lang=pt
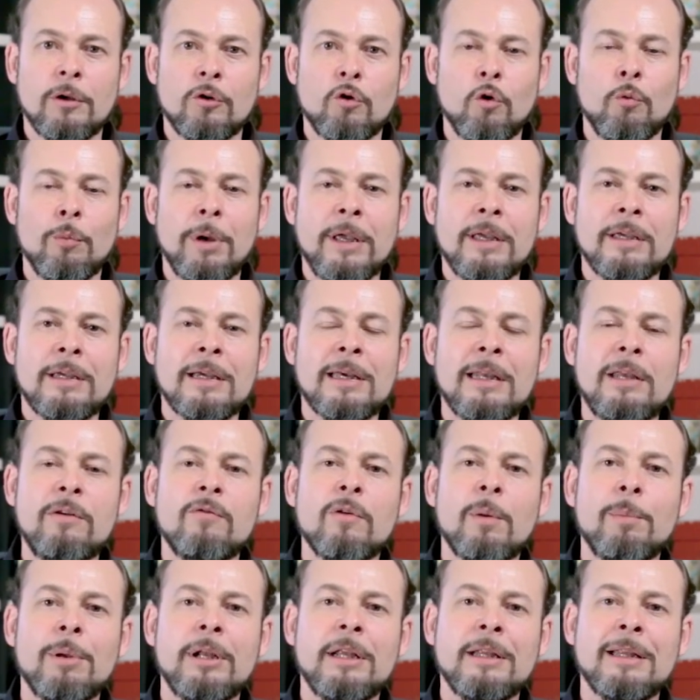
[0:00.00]
com uma
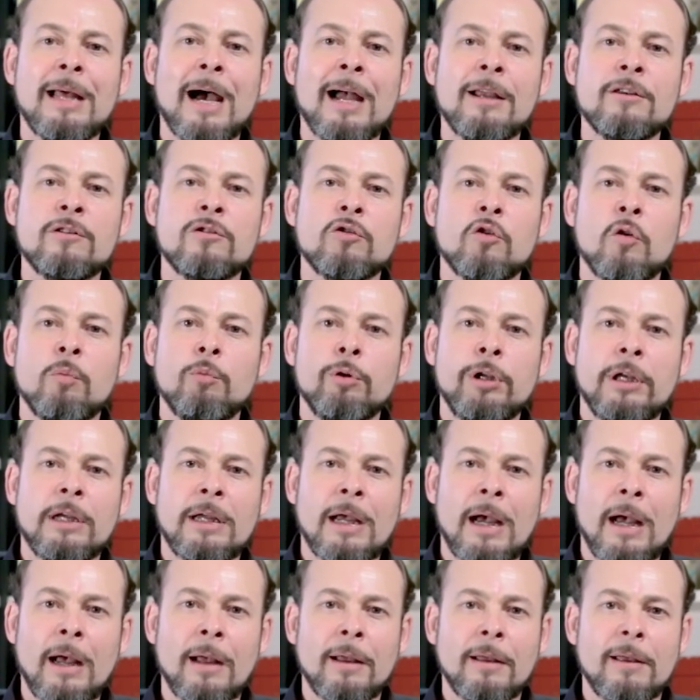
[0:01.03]
incrível habilidade de se
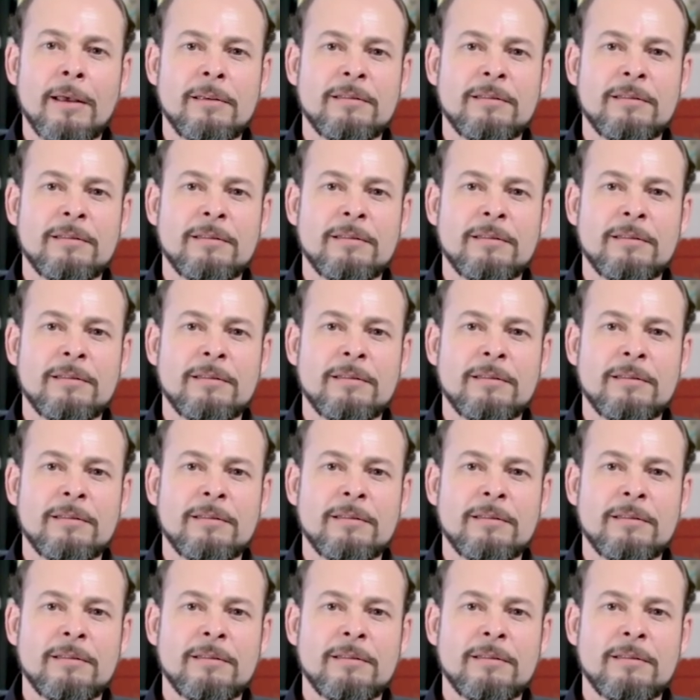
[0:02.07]
comunicar?